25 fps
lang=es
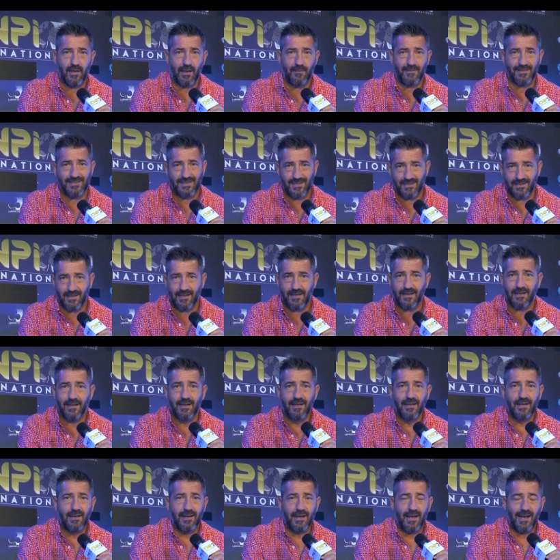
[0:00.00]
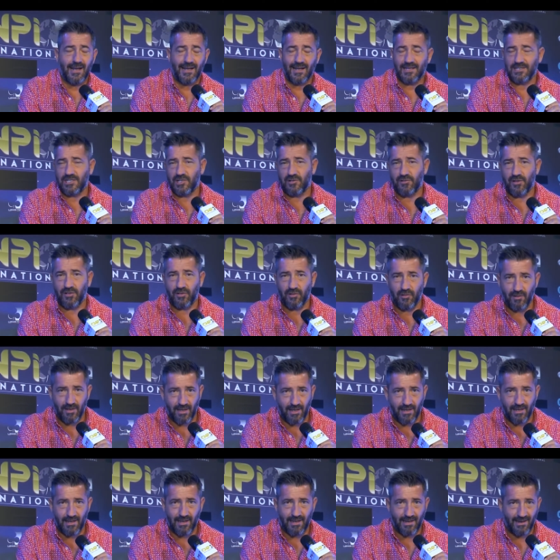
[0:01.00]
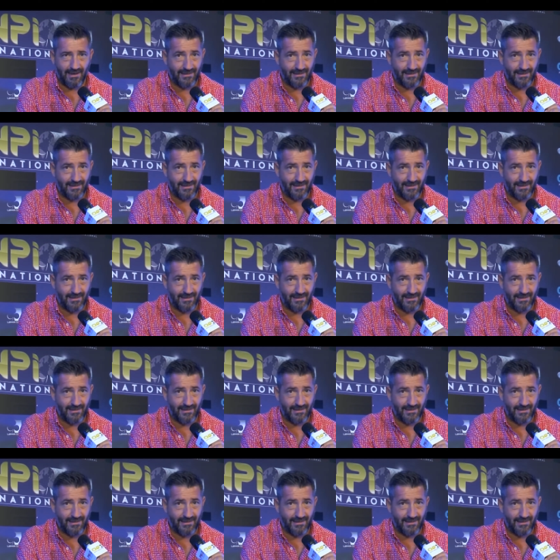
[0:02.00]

la visita al Casino de Estoril.